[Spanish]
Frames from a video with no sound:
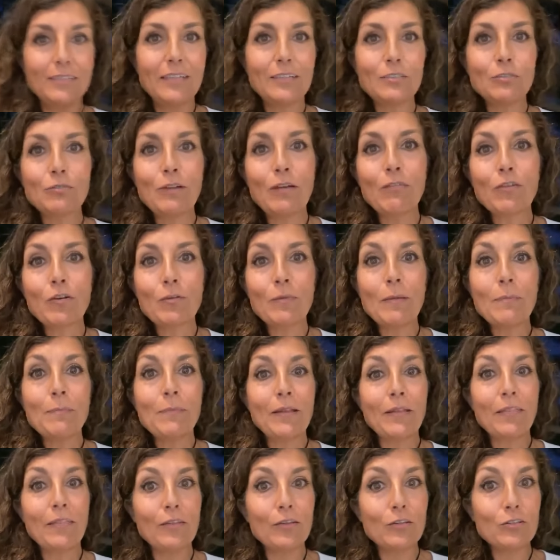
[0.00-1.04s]
es una forma
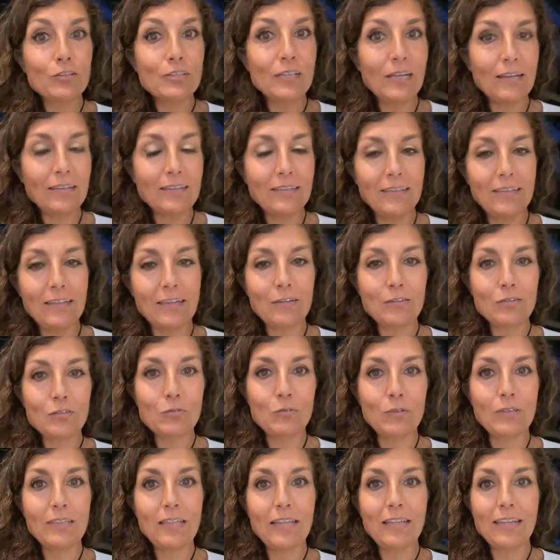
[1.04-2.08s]
preciosa de darnos
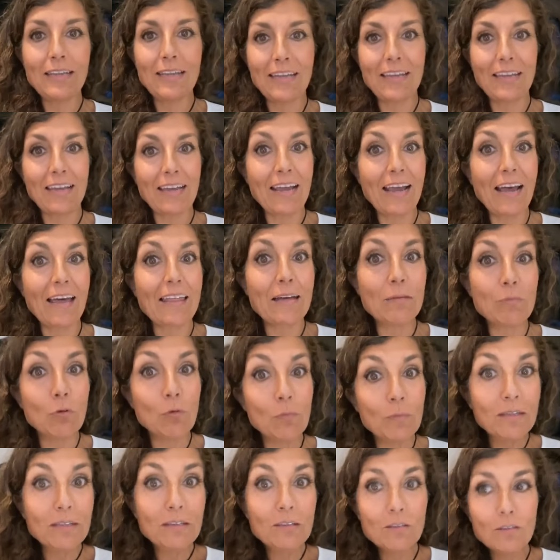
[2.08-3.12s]
cuenta de que cada
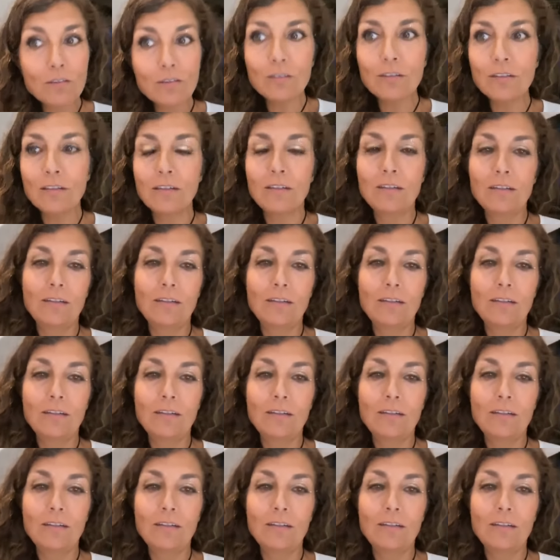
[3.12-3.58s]
momento